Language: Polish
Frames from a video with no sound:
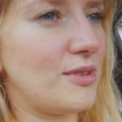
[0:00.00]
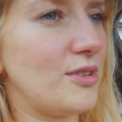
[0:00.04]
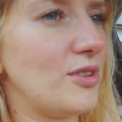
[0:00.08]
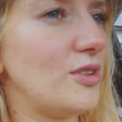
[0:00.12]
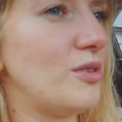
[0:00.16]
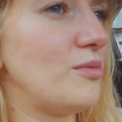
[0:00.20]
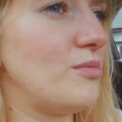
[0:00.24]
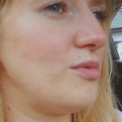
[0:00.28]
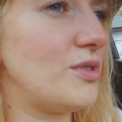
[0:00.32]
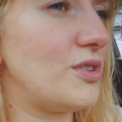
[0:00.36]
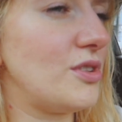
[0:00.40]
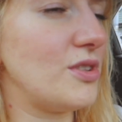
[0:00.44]
do
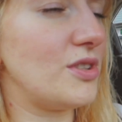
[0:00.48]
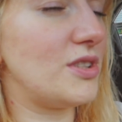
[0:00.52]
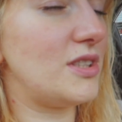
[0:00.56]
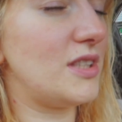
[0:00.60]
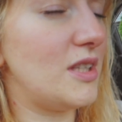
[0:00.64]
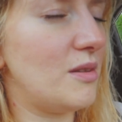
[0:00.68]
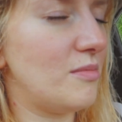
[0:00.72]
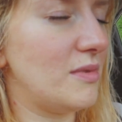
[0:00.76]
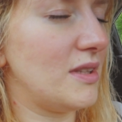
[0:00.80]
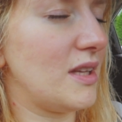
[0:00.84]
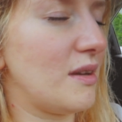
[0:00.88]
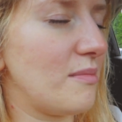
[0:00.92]
domu i coś
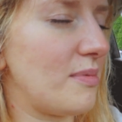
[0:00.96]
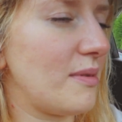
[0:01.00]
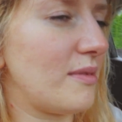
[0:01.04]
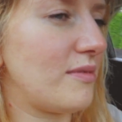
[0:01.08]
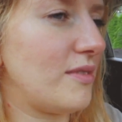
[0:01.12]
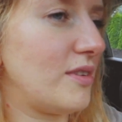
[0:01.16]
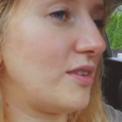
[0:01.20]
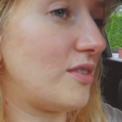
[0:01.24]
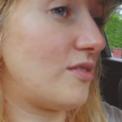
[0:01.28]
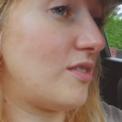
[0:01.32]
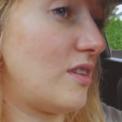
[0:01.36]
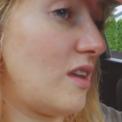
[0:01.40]
zjemy na
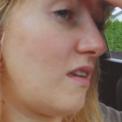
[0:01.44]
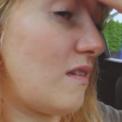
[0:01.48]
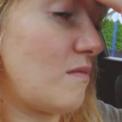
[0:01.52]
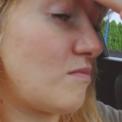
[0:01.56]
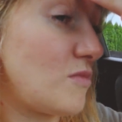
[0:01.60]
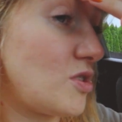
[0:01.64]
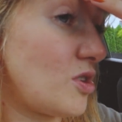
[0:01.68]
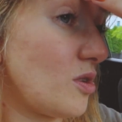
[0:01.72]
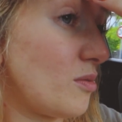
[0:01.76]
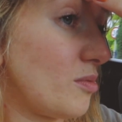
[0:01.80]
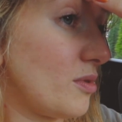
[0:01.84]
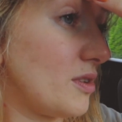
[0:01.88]
pewno, tylko nie
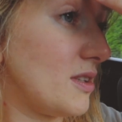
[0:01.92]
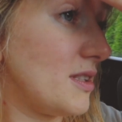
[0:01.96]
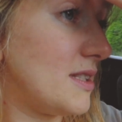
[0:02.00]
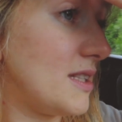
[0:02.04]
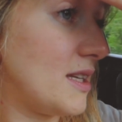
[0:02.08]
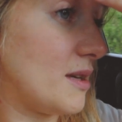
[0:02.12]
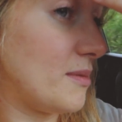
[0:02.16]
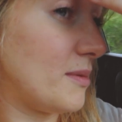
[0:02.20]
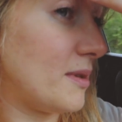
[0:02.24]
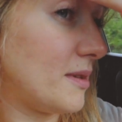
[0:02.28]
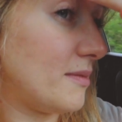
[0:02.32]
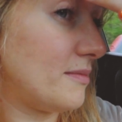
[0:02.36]
wiem co, bo nic
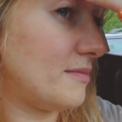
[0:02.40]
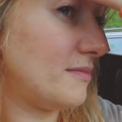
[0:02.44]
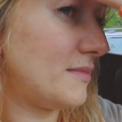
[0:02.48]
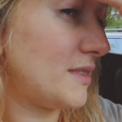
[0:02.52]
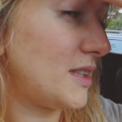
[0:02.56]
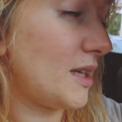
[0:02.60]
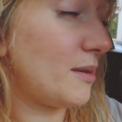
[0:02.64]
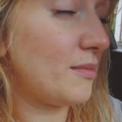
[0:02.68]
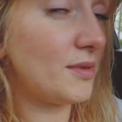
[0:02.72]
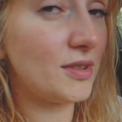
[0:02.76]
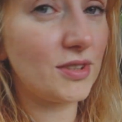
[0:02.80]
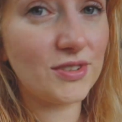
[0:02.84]
nie ma.
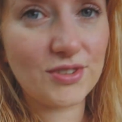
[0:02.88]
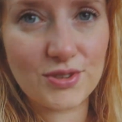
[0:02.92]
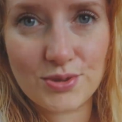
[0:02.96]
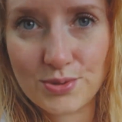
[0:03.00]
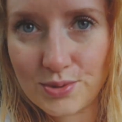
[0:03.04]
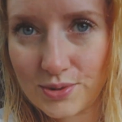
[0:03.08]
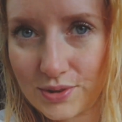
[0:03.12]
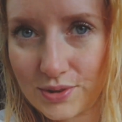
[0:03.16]
Trzeba będzie coś